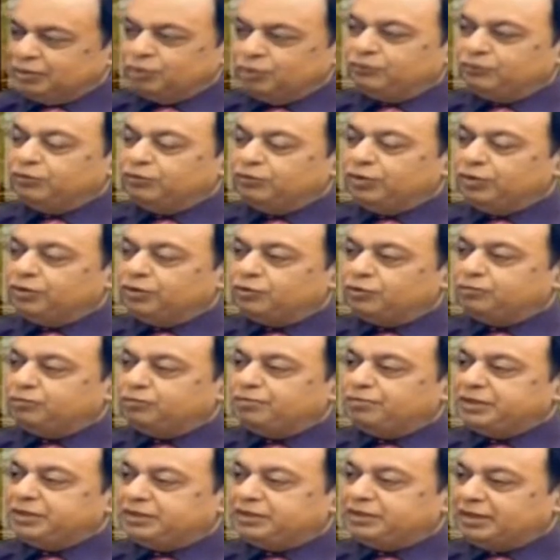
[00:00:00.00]
এটা ফ্লুইড
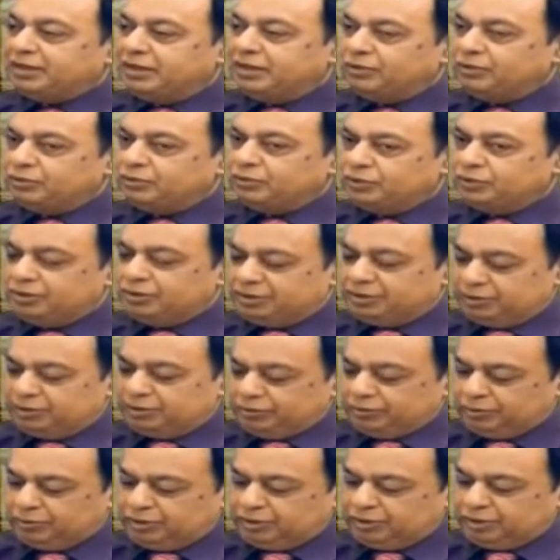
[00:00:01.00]
খুব বেশি খাওয়া উচিত
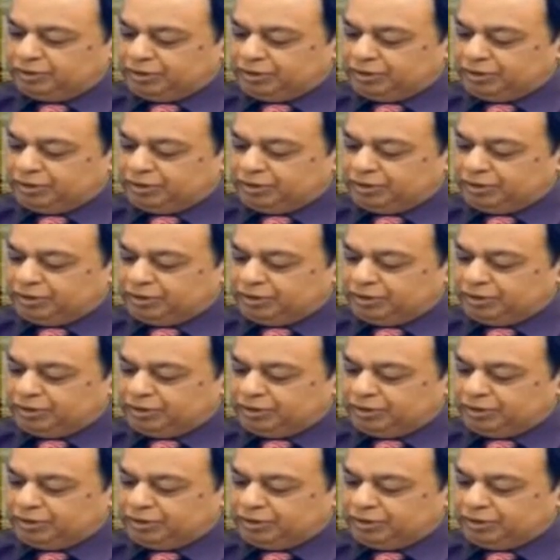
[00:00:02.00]
ছিল